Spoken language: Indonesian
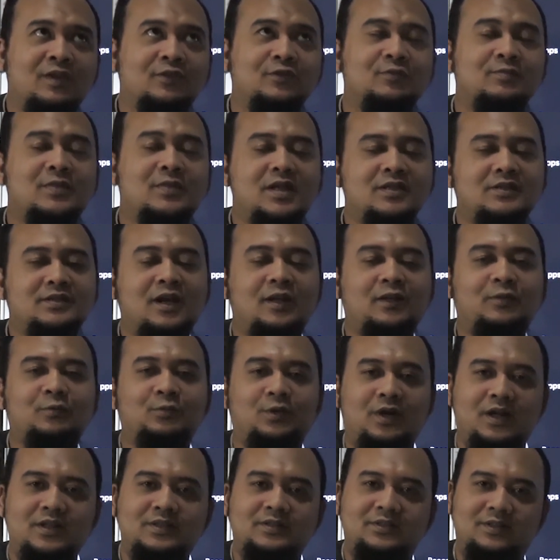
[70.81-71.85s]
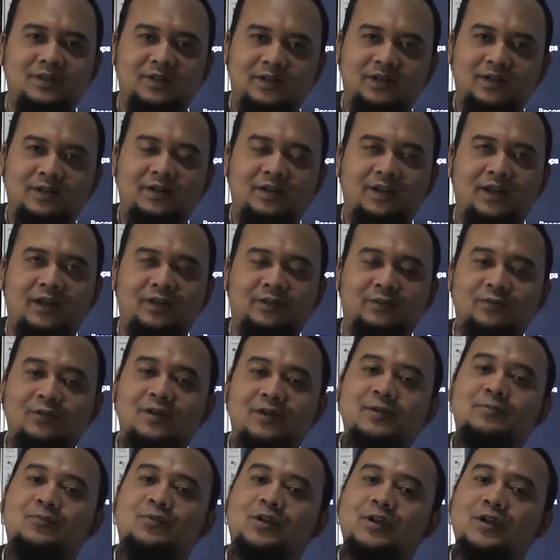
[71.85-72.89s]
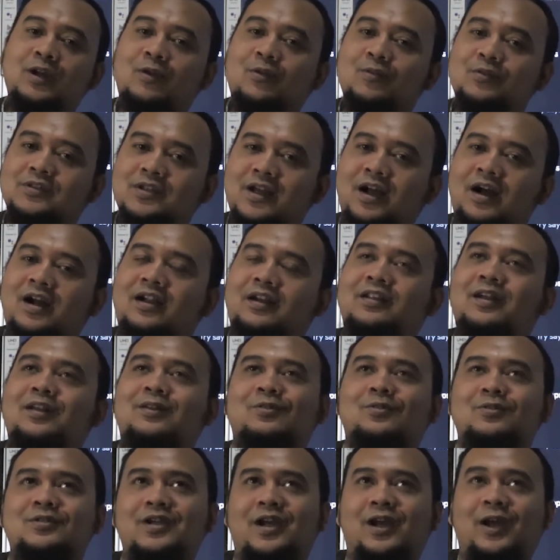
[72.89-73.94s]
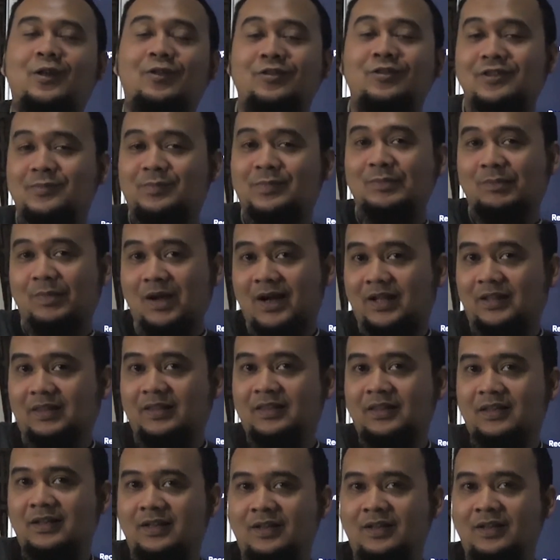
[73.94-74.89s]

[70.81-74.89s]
Cuman satu aja, yaitu remote-nya rusak. Dan rusaknya itu cepet banget.